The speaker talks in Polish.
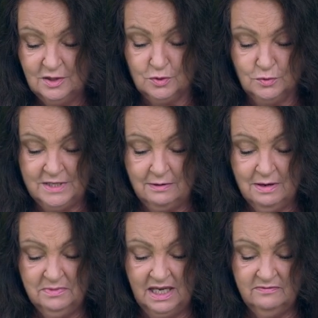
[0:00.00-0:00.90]
z
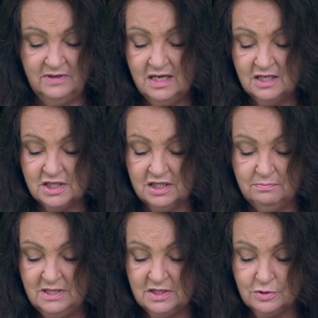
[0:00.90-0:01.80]
udziałem największych
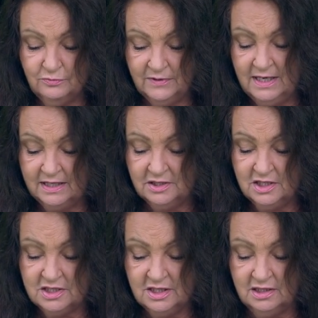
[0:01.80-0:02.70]
mistrzów
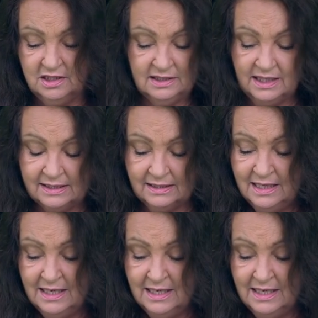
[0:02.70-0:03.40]
elektrycznych gitar,